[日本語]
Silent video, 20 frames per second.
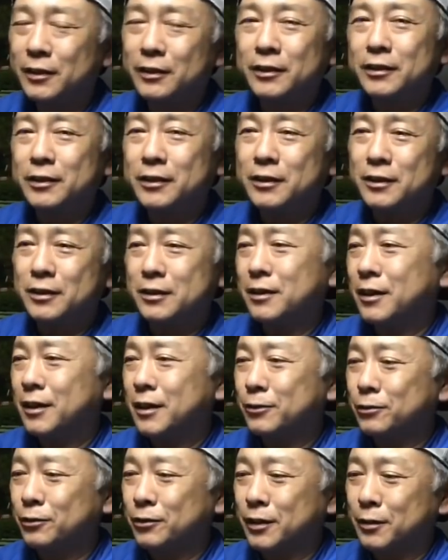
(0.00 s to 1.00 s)
えー、
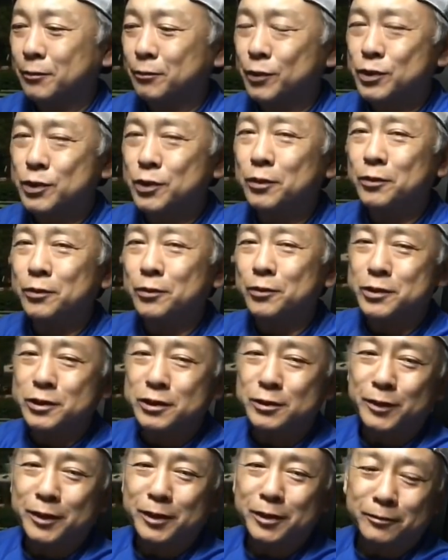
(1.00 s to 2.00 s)
あとね、もう超おす
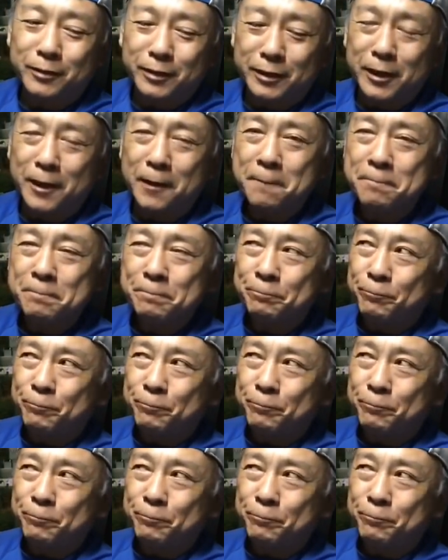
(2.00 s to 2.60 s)
すめなのはね、